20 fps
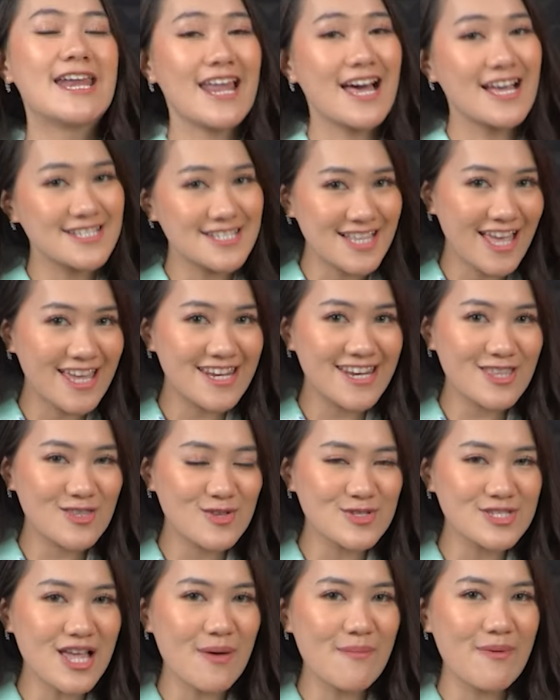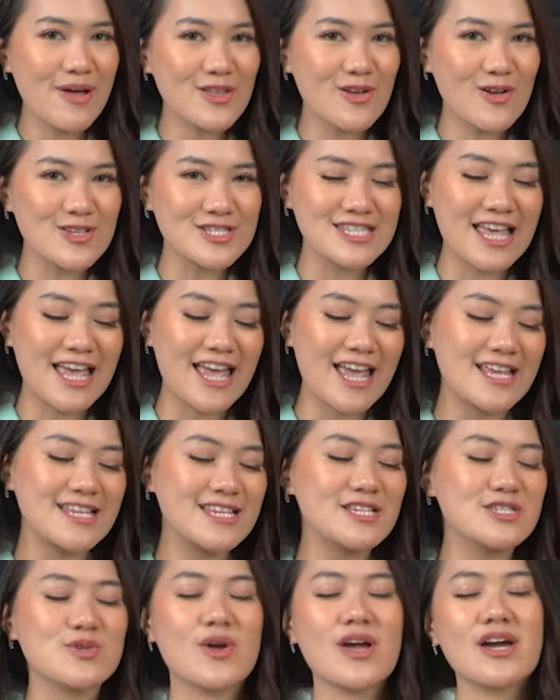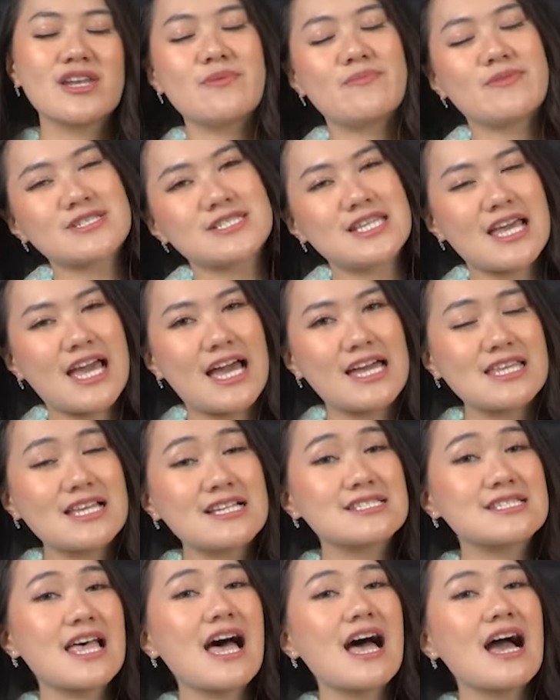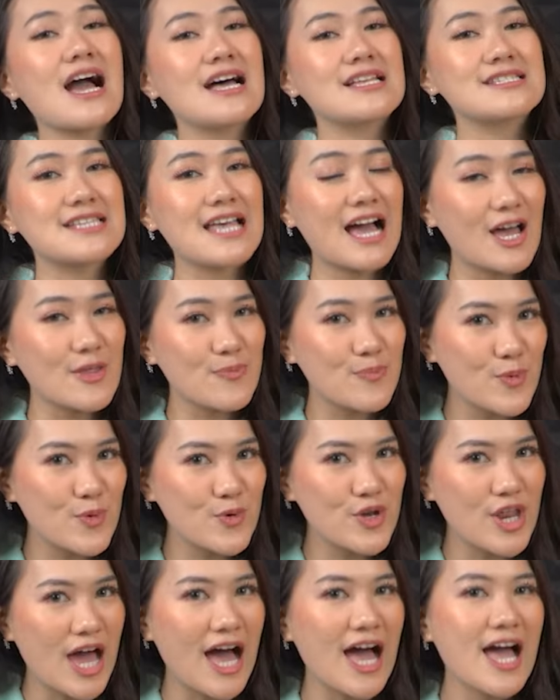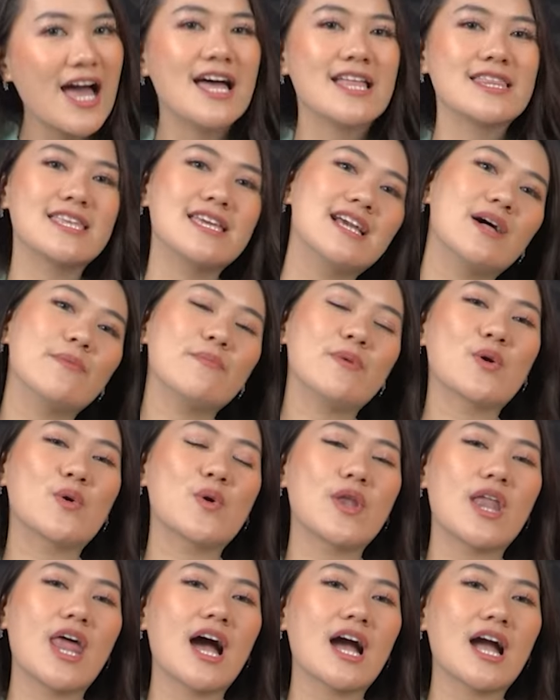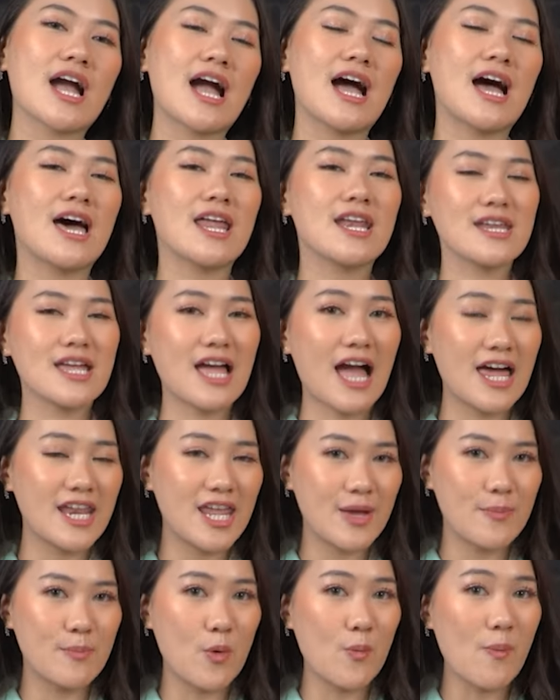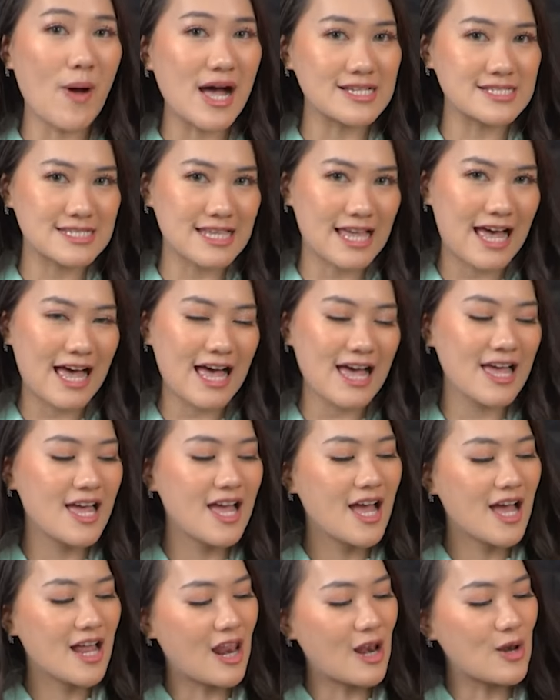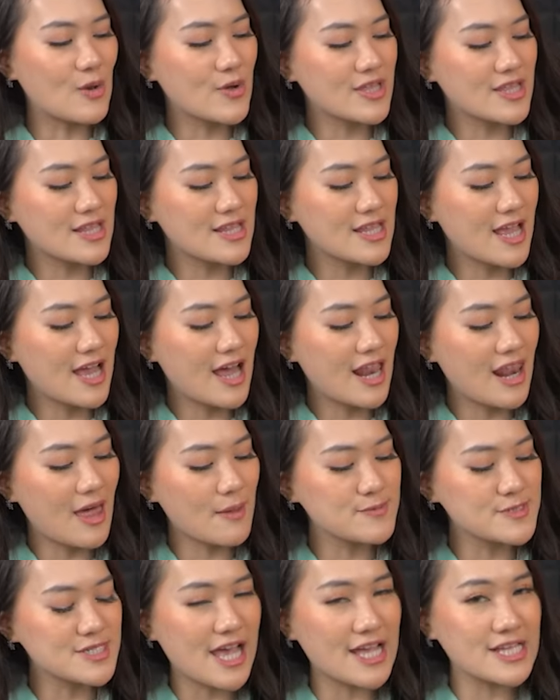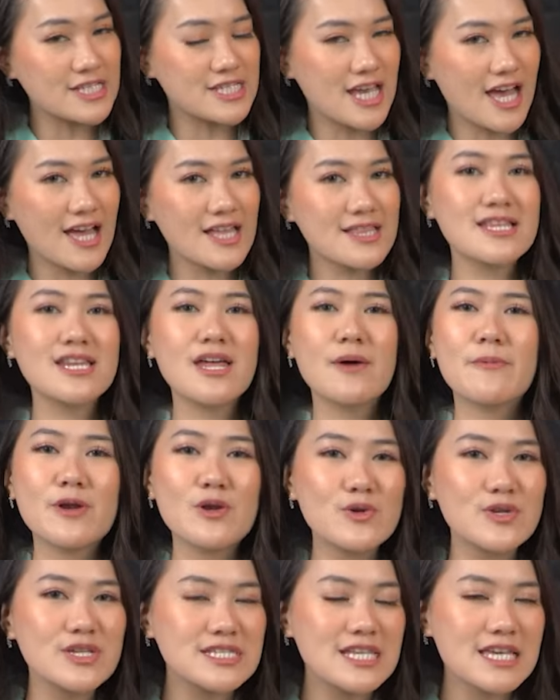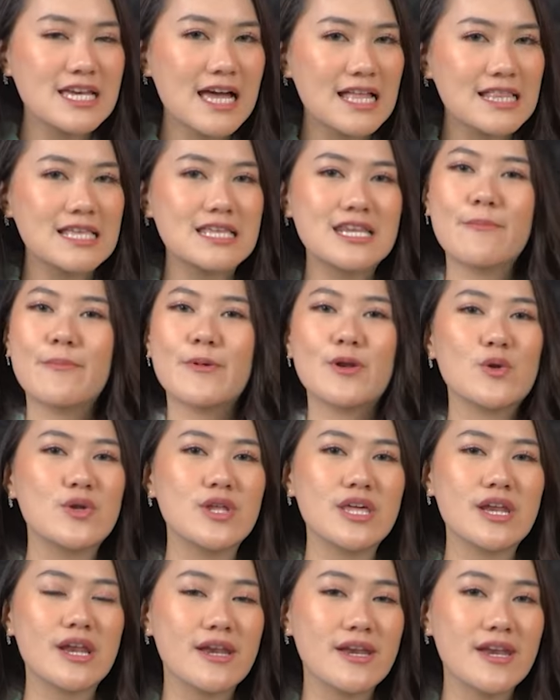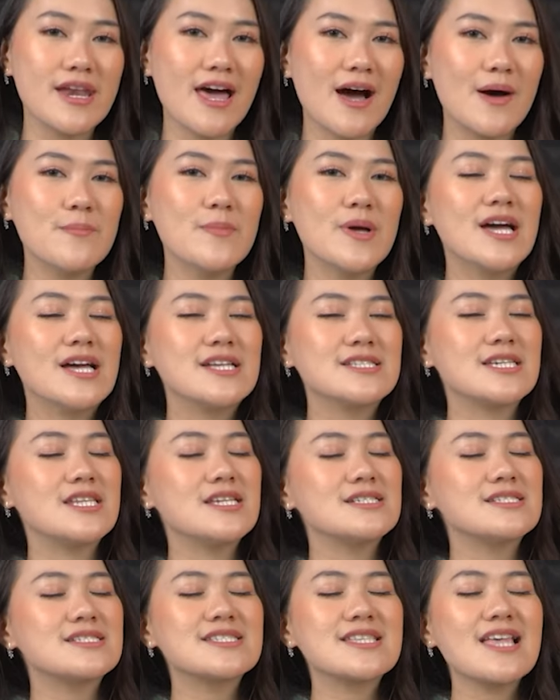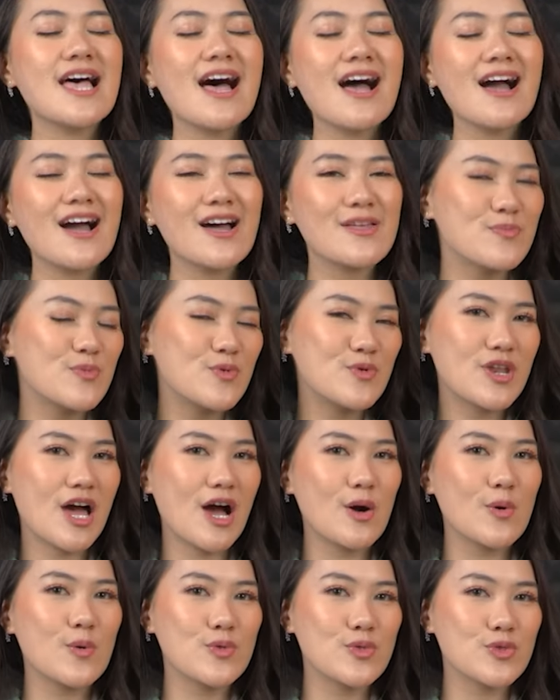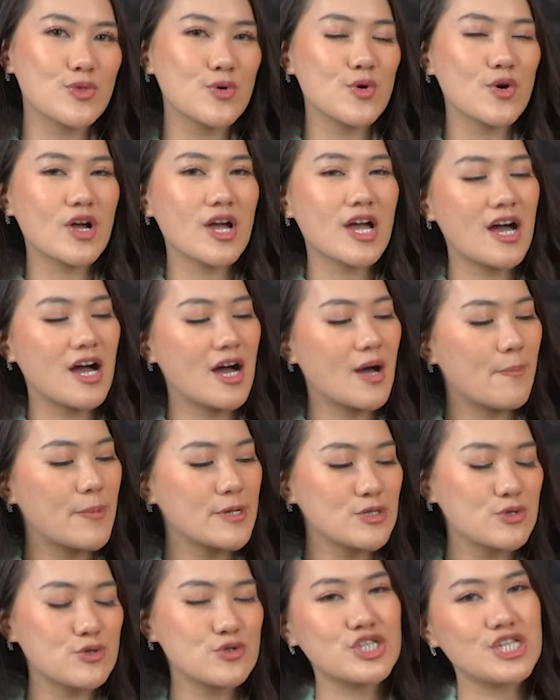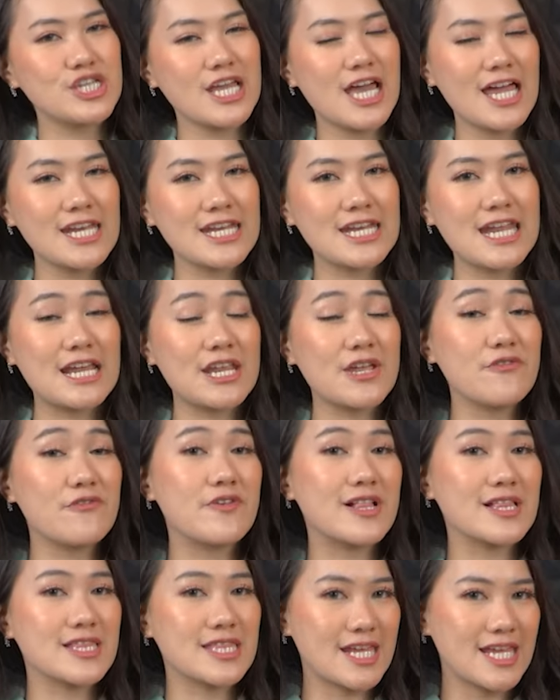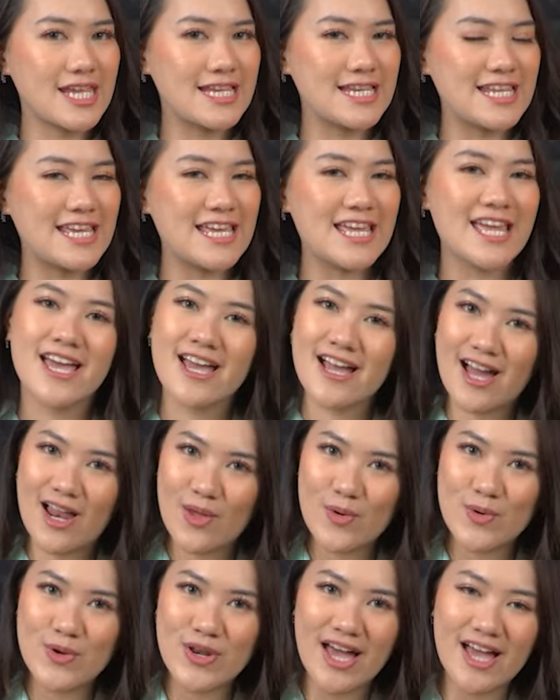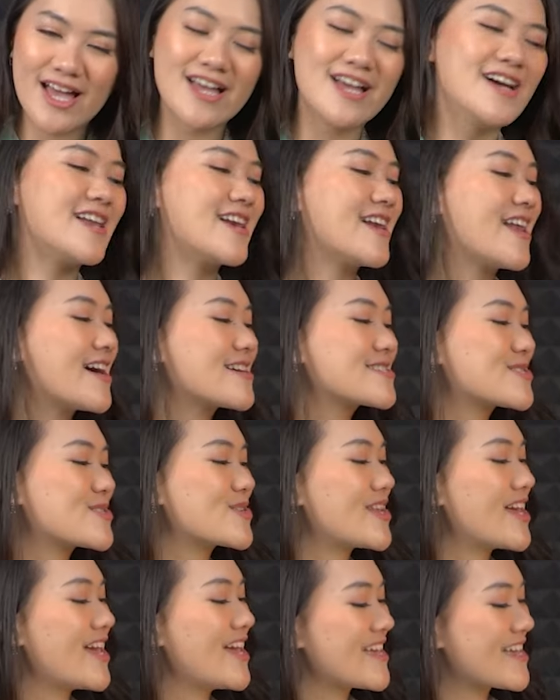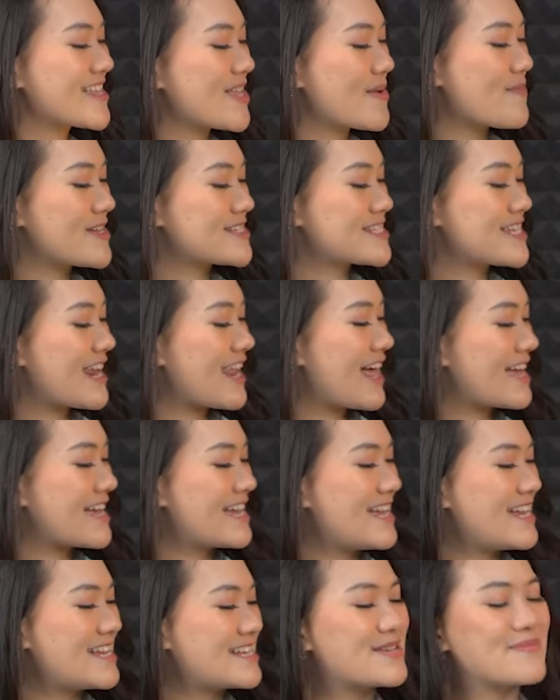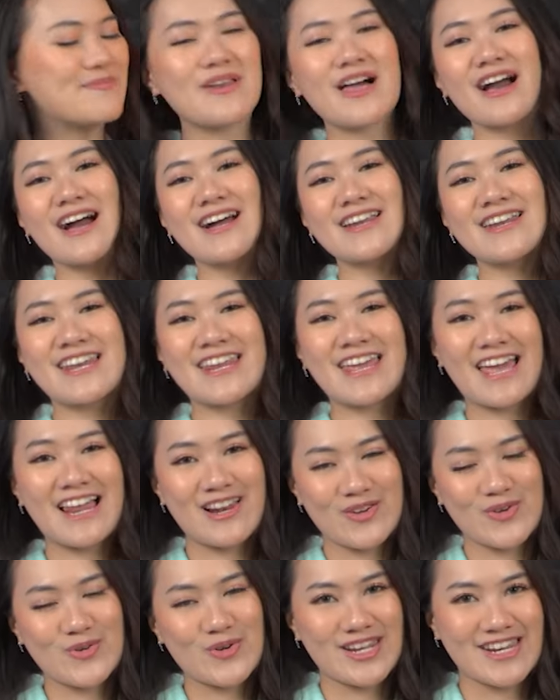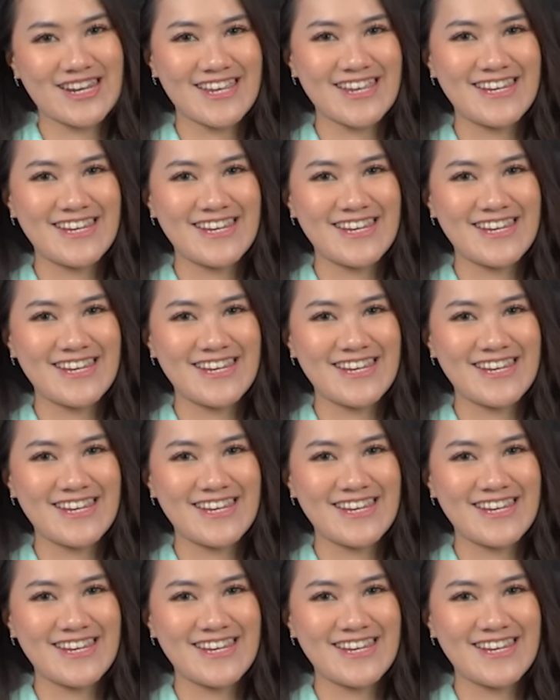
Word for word: Nah, selain itu sahabat OC, ini juga dibersihkannya sangat-sangat mudah. Tinggal menggunakan kanebo basah, lalu kita tinggal lap saja, tidak perlu disikat, tidak perlu direndam. Jadi sangat mudah untuk eh, penyucian dari filter ini. Kalau udah Langsung deh kita pasang lagi di belakang dari El courier